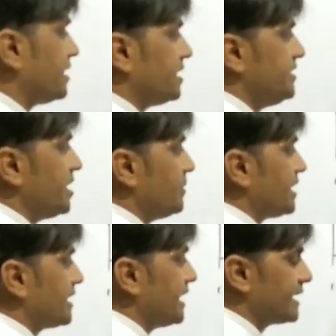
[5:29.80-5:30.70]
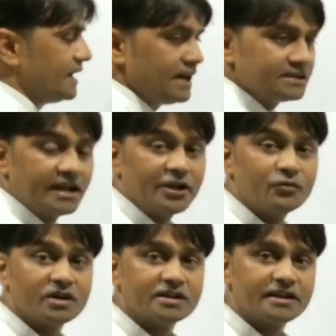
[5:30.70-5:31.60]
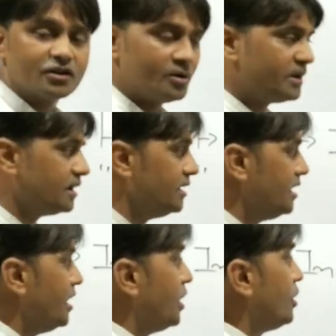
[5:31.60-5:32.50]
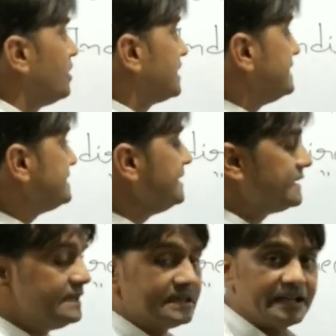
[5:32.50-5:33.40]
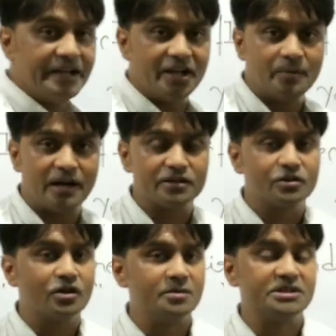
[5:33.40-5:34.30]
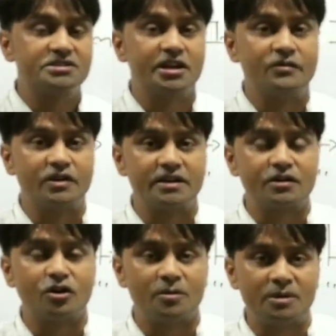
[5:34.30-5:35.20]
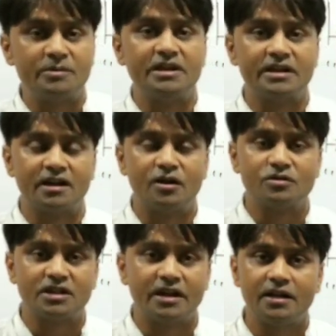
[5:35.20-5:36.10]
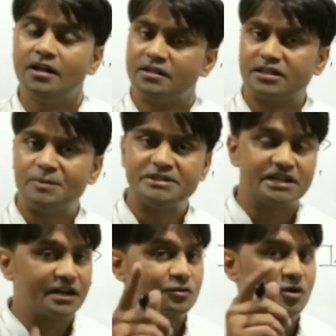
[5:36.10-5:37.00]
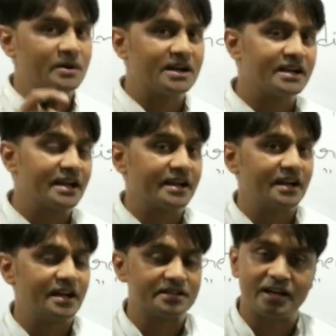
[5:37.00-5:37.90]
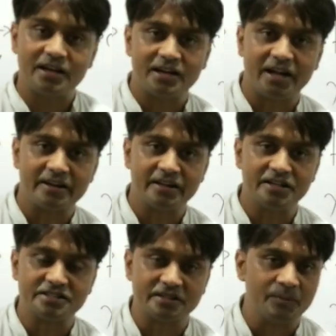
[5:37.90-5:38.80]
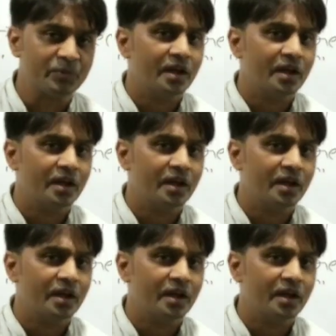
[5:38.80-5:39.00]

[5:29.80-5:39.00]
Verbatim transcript: है ना ये हमारा क्या कहलाता है इन्वर्टेड कॉमा और किसी की कही गई बात को हमेशा इन्वर्टेड कॉमा में लिखना होता है तभी जाकर वो हमारा क्या कहलाता है डार्क नरेशन